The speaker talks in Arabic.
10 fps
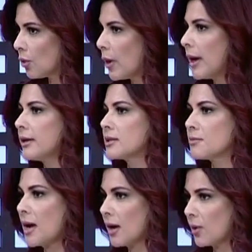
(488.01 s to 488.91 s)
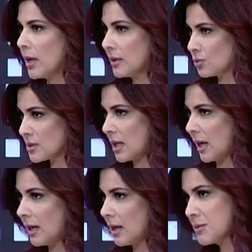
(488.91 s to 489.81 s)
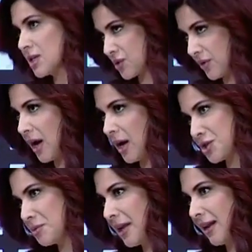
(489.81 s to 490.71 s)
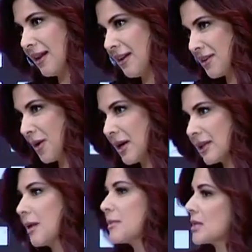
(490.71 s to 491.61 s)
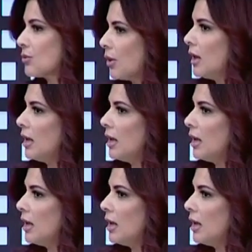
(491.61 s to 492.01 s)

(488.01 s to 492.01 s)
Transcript: وقت معك وقت توصل على المستشفى اجمالا هلا في اوقات لا بس انه